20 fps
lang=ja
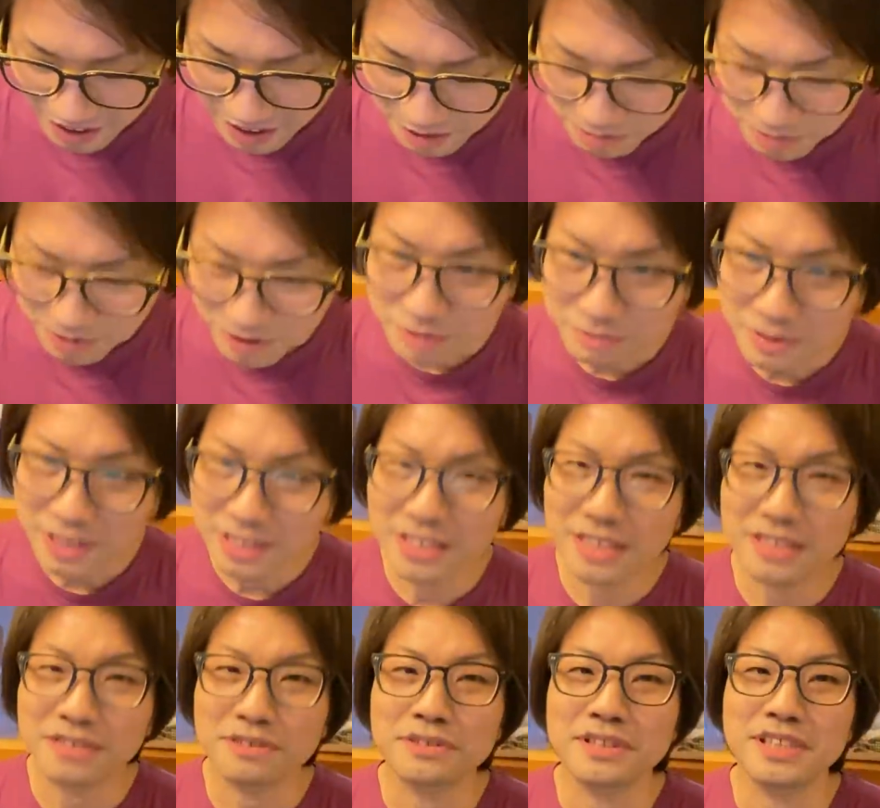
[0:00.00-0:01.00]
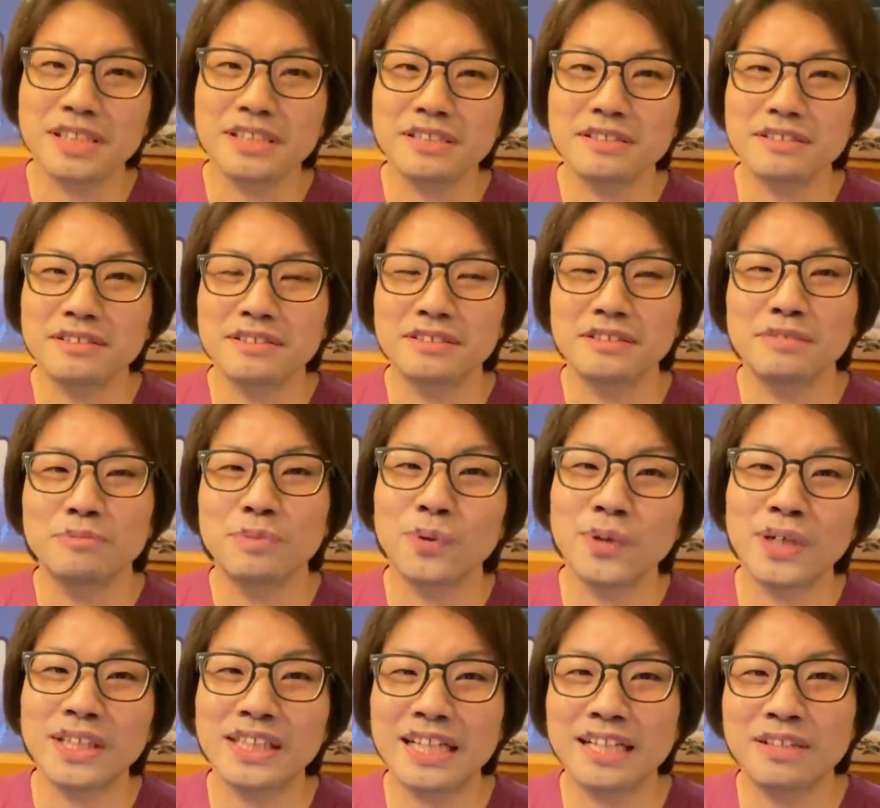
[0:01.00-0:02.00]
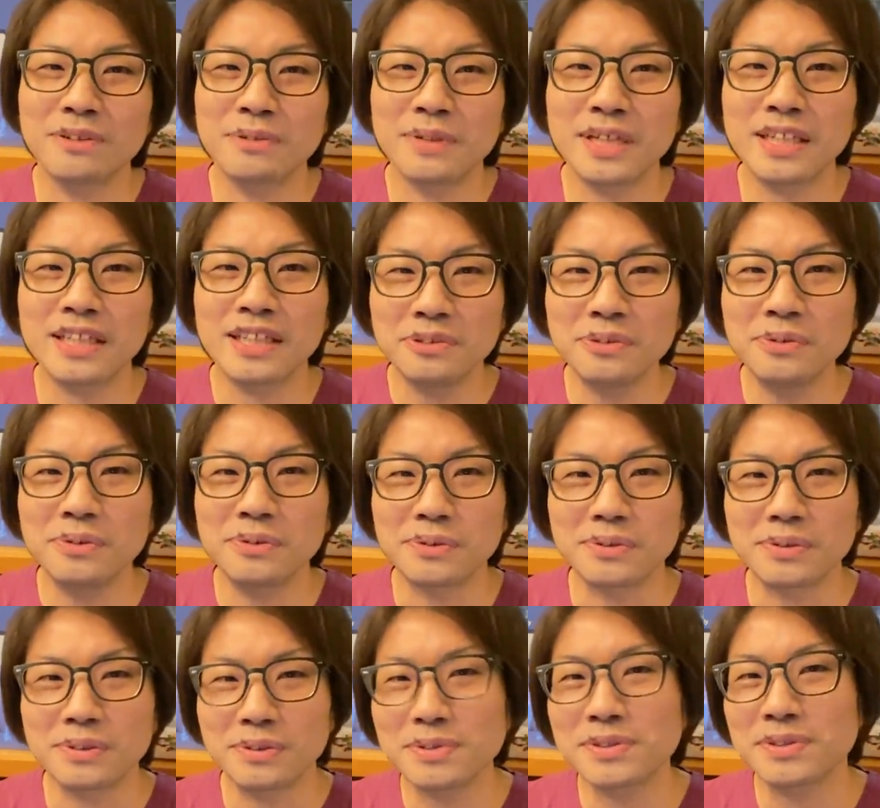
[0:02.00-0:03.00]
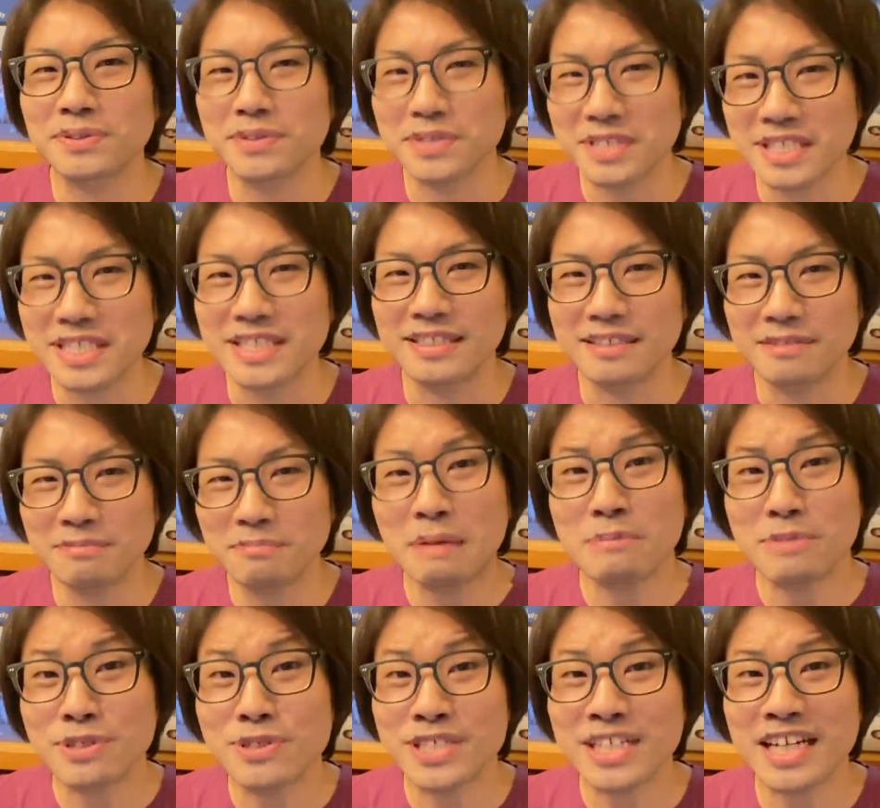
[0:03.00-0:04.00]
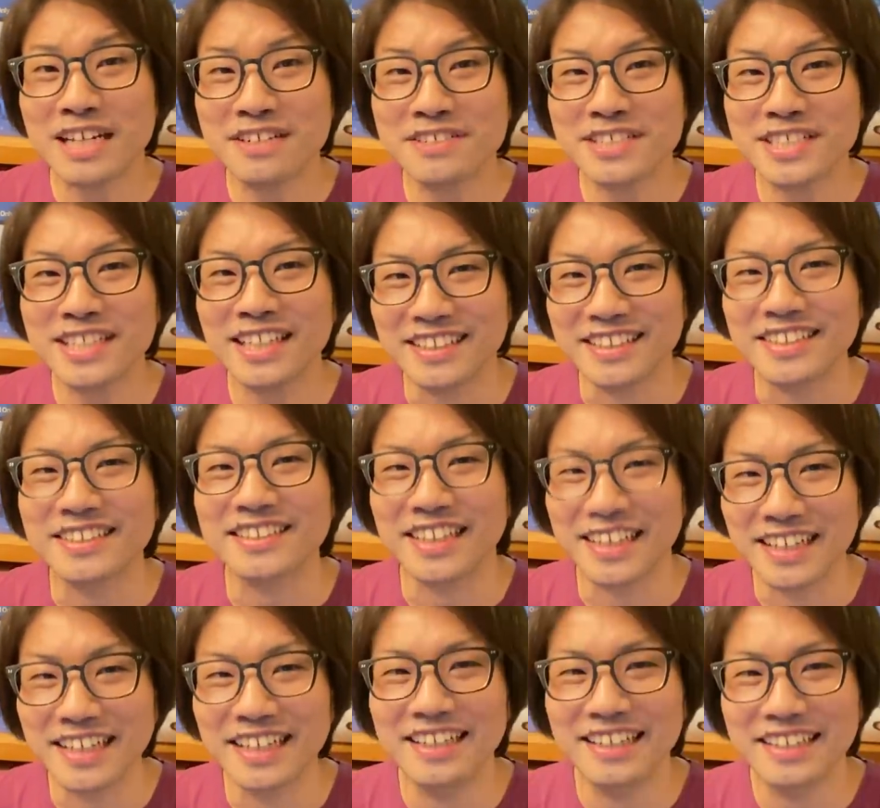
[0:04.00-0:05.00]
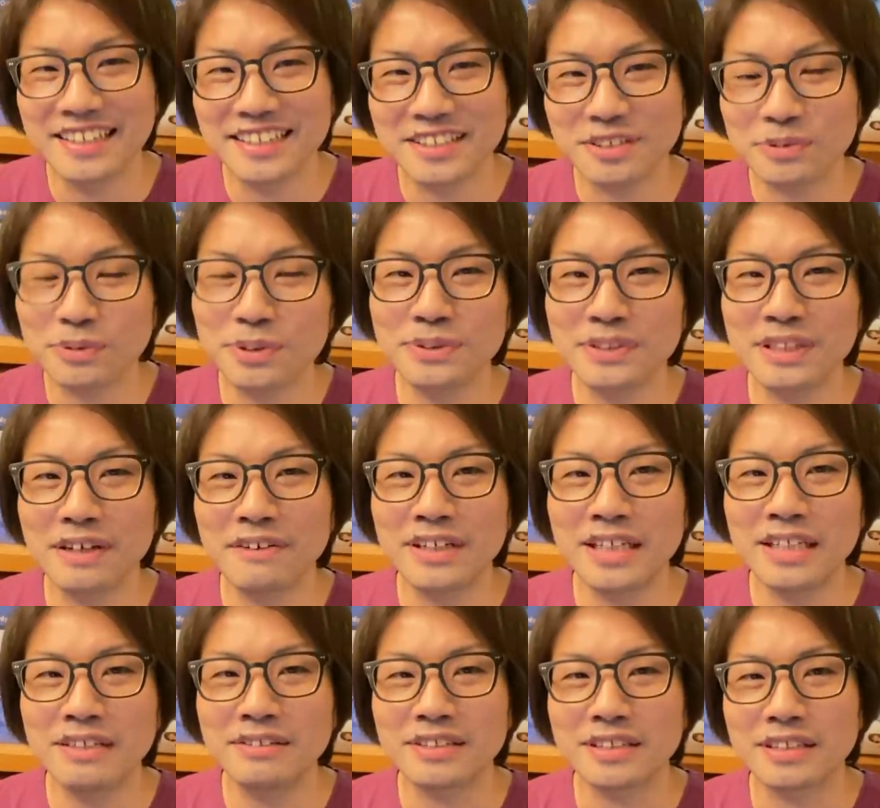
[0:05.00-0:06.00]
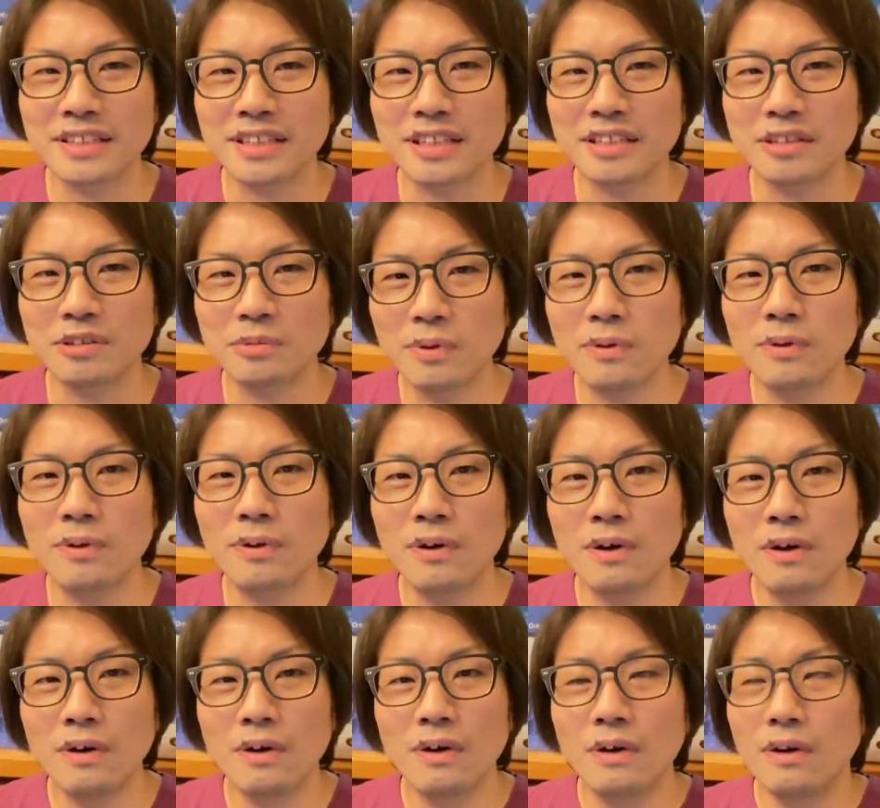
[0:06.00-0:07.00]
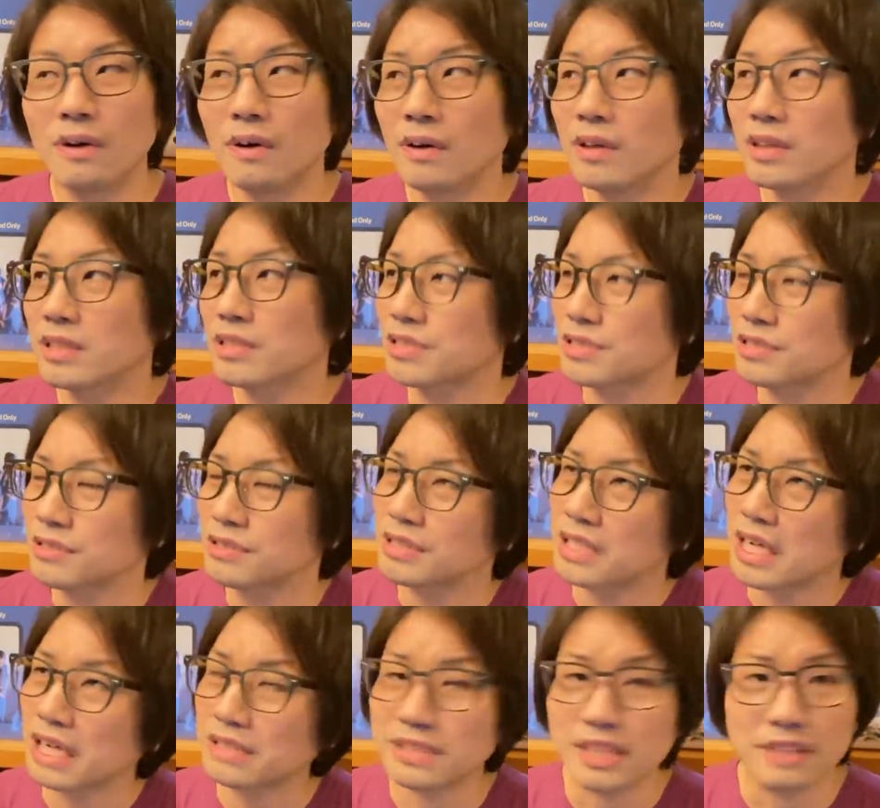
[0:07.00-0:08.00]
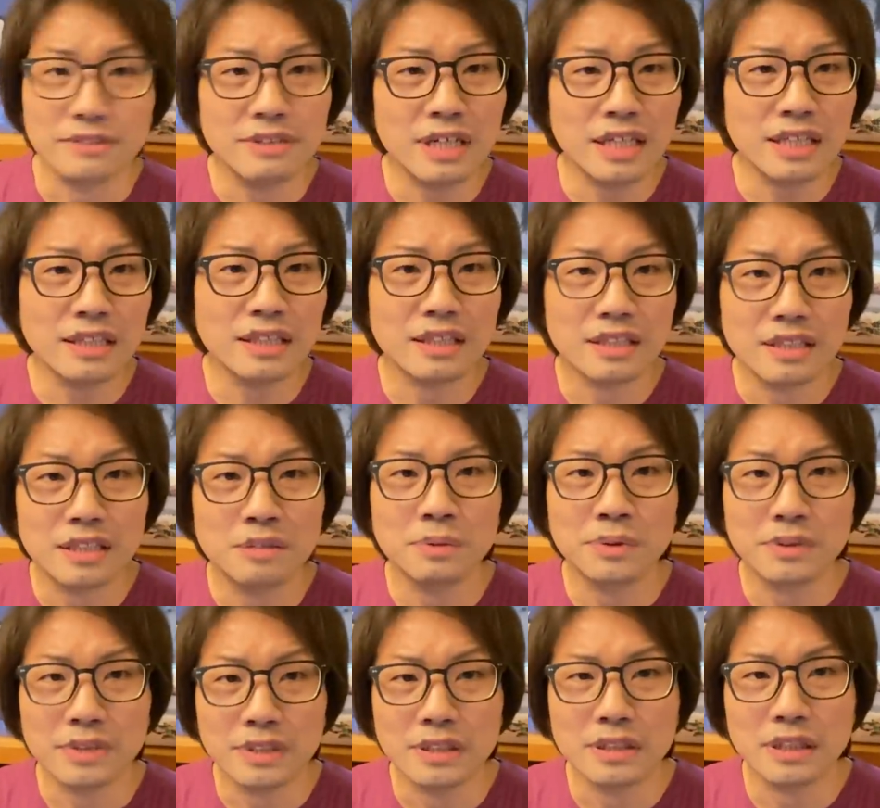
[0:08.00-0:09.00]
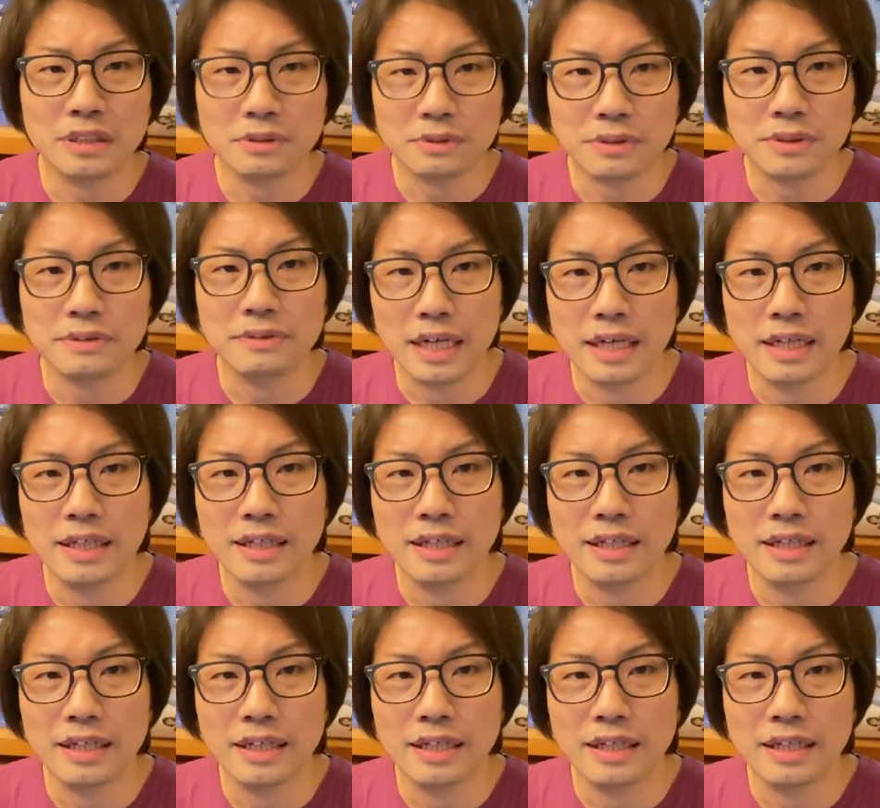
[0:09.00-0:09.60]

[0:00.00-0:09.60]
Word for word: ブルース・ブラザーズのシンク、物語の中の一つのシーン、まあミュージカル仕立てですから、そこで歌われるんですけれども、中学生ぐらいだったかな、僕聞いた時は。